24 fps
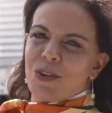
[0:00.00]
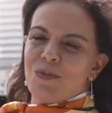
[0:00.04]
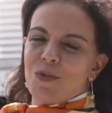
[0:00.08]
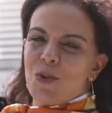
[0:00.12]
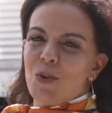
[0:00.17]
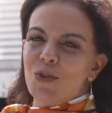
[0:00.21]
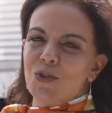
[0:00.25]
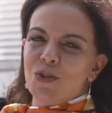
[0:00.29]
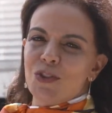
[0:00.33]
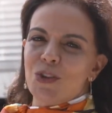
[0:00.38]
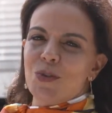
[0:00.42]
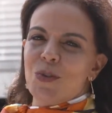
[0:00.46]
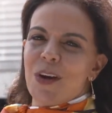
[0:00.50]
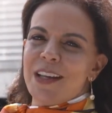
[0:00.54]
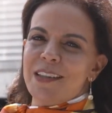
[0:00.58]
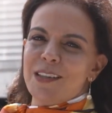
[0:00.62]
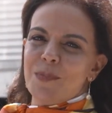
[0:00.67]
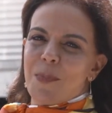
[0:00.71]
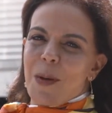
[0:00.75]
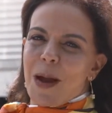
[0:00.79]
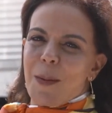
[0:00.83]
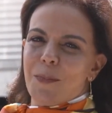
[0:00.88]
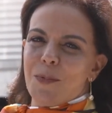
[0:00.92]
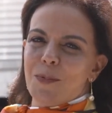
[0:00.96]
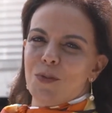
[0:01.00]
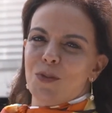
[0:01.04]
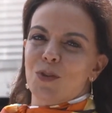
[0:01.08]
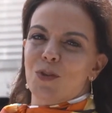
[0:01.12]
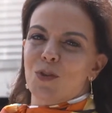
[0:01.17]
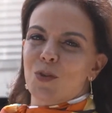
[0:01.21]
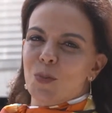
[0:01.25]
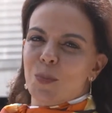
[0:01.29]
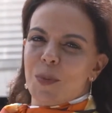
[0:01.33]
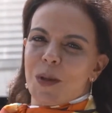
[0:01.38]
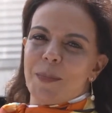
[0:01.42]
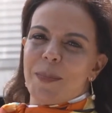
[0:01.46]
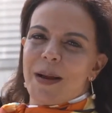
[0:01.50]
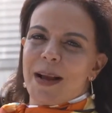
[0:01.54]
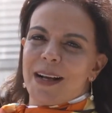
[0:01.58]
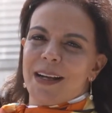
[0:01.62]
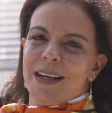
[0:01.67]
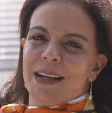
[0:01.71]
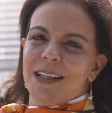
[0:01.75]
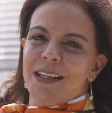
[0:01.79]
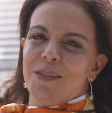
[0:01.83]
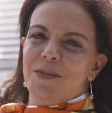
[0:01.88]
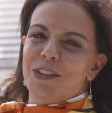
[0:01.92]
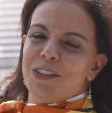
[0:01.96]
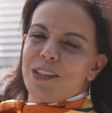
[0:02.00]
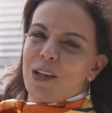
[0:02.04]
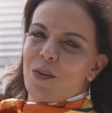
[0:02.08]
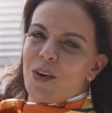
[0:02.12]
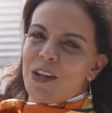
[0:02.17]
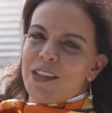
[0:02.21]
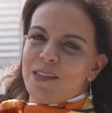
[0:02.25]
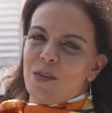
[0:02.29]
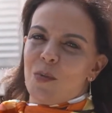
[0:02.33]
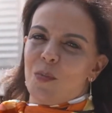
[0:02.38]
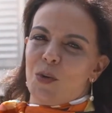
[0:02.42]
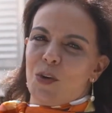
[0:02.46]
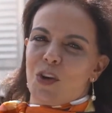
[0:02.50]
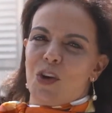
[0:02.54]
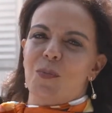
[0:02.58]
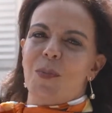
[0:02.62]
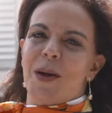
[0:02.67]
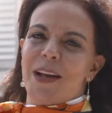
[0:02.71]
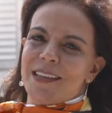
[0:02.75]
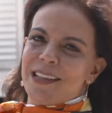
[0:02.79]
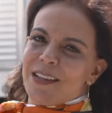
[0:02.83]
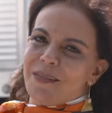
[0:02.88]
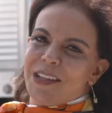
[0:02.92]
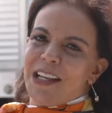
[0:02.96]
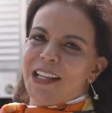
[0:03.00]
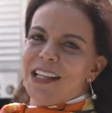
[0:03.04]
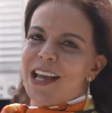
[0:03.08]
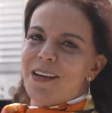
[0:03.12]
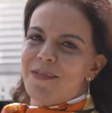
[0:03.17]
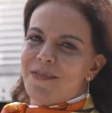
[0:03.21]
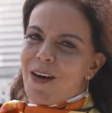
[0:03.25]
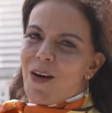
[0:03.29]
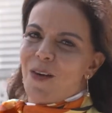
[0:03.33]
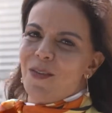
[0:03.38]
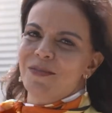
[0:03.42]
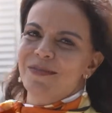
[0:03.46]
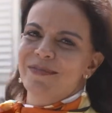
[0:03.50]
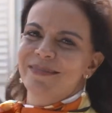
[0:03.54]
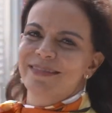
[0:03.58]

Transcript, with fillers: continuar esse papo super bacana e você conhecer um pouquinho mais da vida da Val.